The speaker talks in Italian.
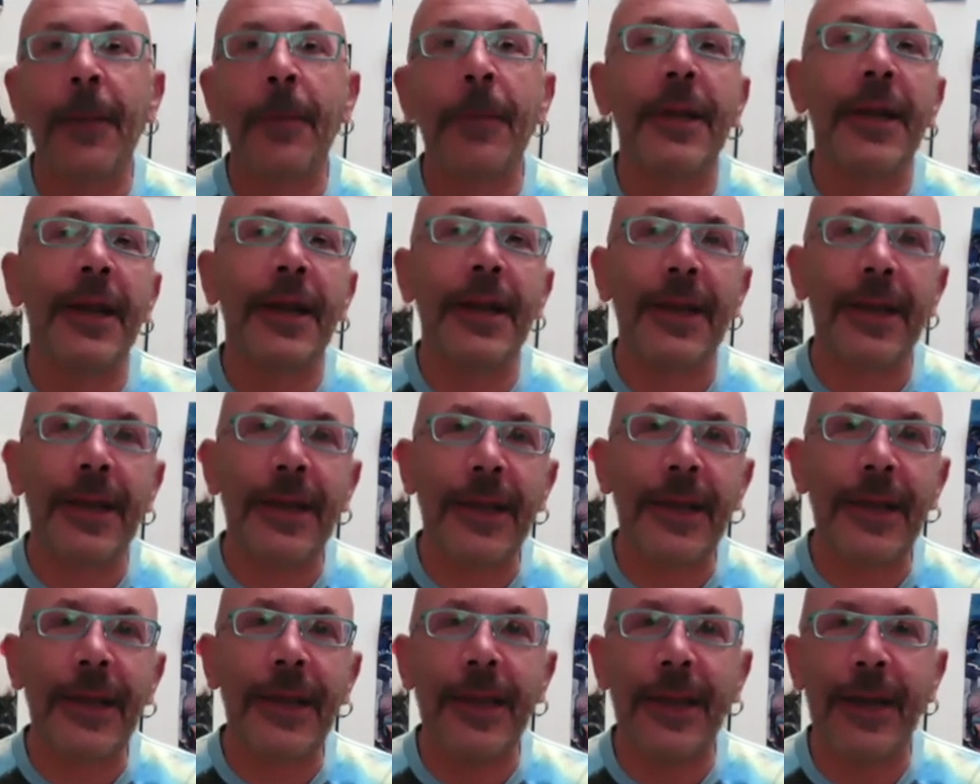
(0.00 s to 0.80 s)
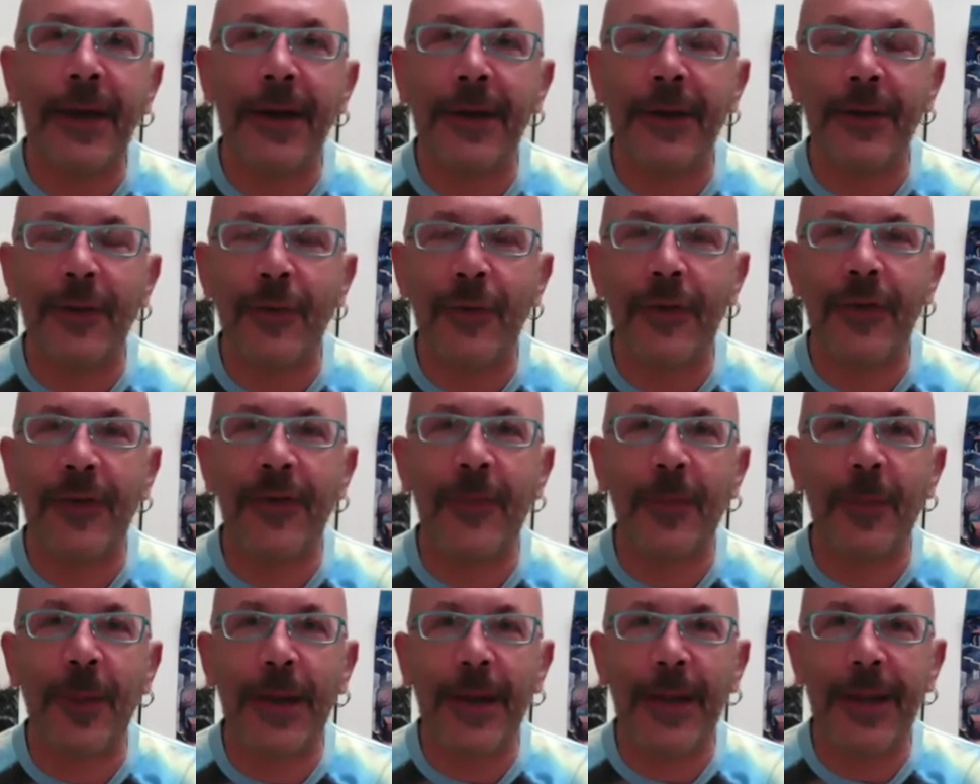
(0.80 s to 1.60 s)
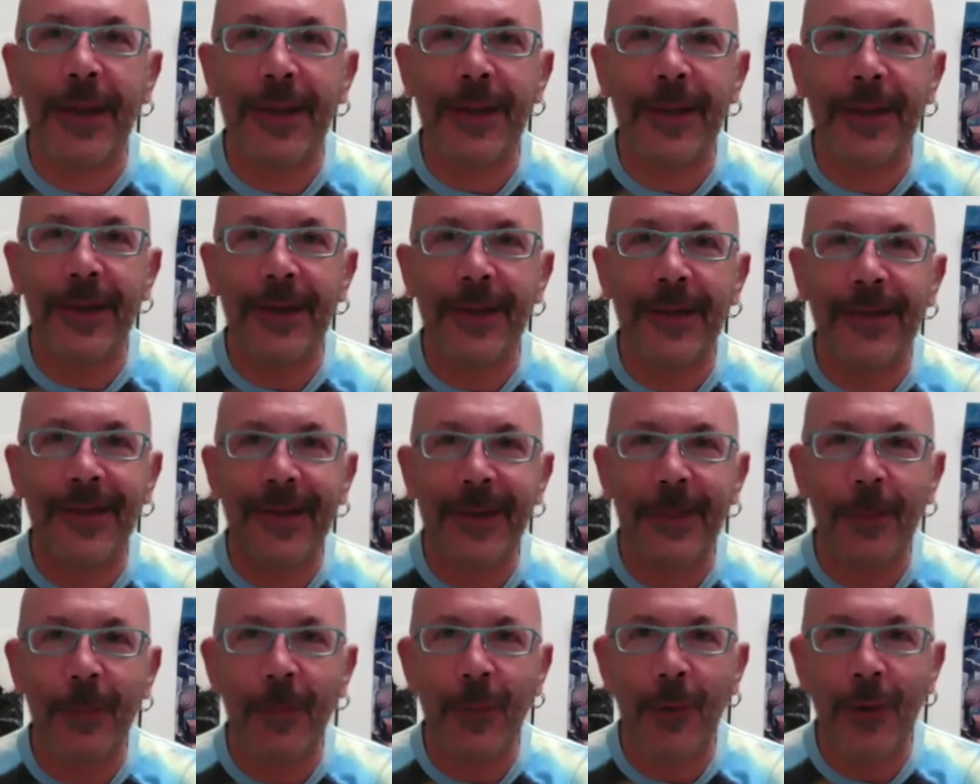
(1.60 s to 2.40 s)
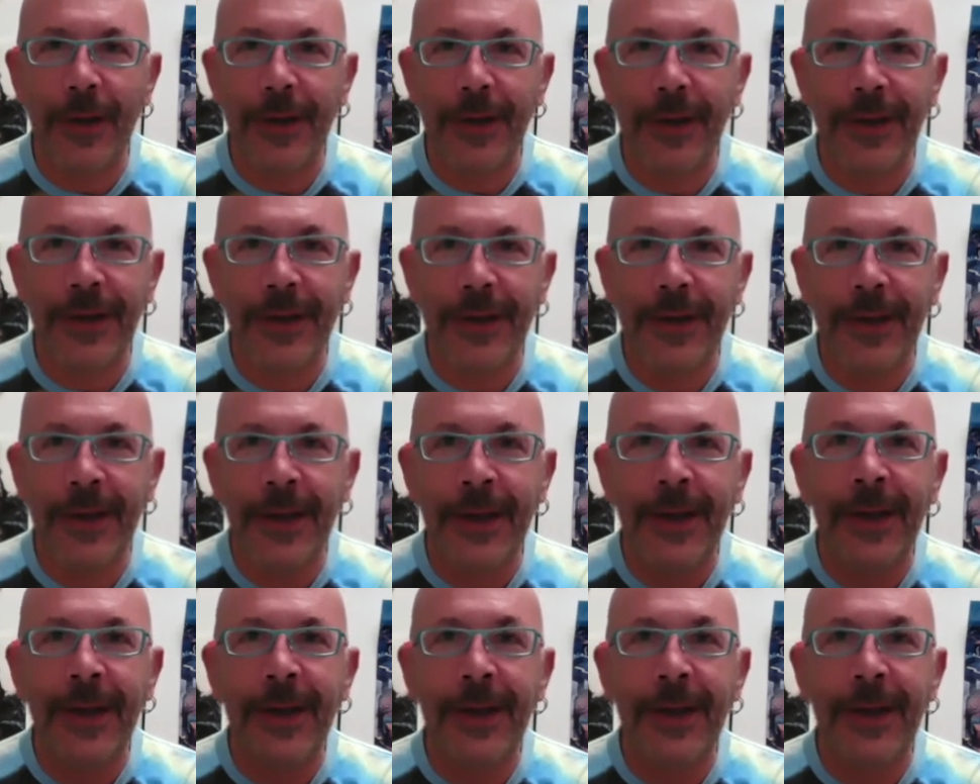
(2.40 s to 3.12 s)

per arricchire la nostra esperienza di simboli, di,